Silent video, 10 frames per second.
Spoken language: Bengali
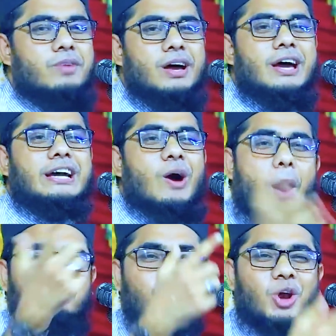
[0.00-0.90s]
নাম
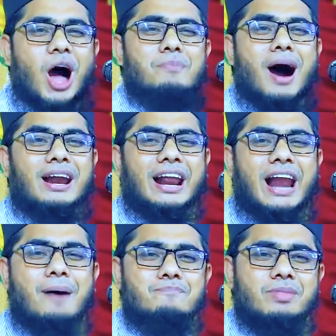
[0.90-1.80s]
কেউ আব্দুর
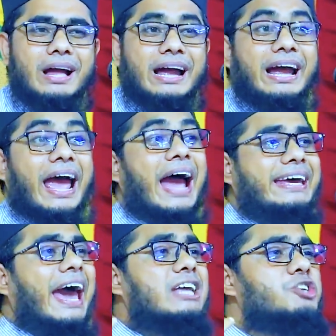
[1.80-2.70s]
রহমানের নাম
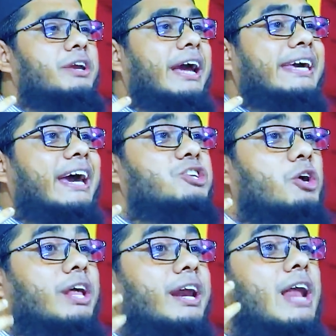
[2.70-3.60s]
এক একজন এক
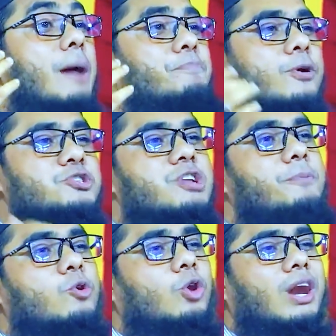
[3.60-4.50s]
একজনের নাম
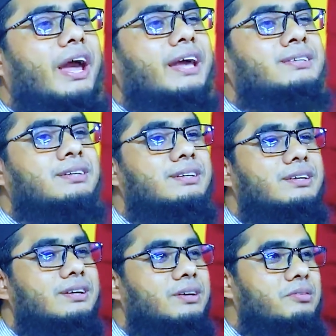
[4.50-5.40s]
প্রস্তাব করলেন
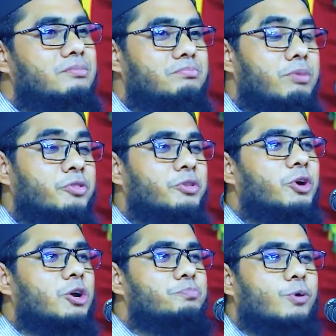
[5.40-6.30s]

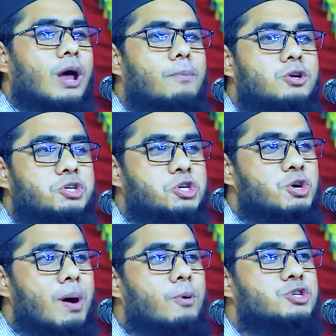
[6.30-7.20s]
বন্ধগণ পরামর্শ
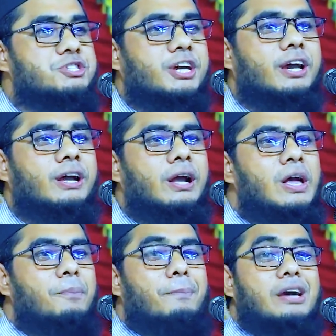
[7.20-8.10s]
সভা বসছে
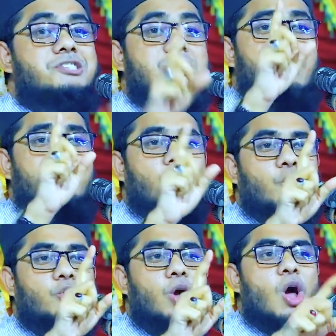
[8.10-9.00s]
ম্যাক্সিমাম লোক